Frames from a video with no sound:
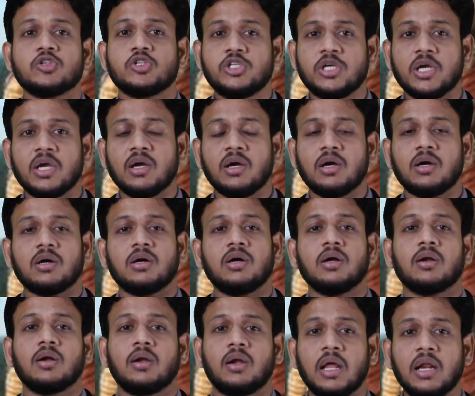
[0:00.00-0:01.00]
జింక్
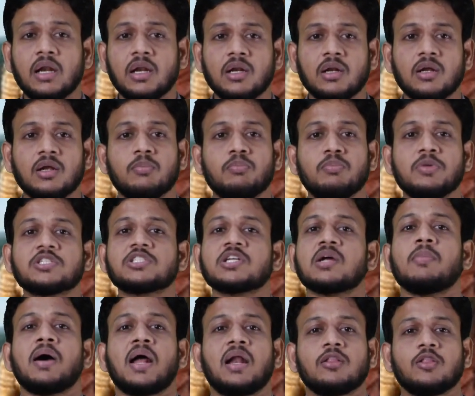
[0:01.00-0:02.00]
టిన్
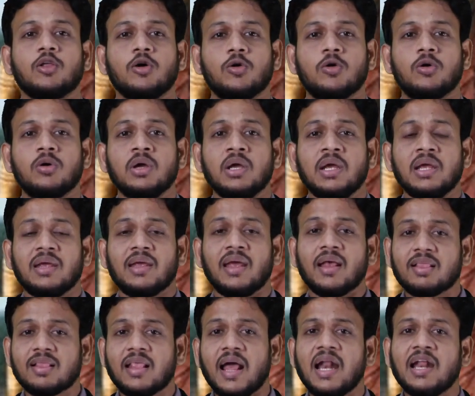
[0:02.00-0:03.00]
మిశ్రమాలతో
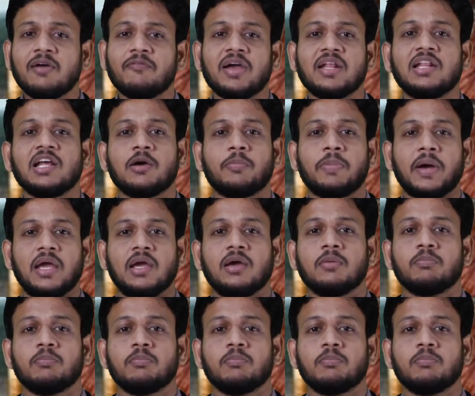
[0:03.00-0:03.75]
ఎత్తైన వేదికపై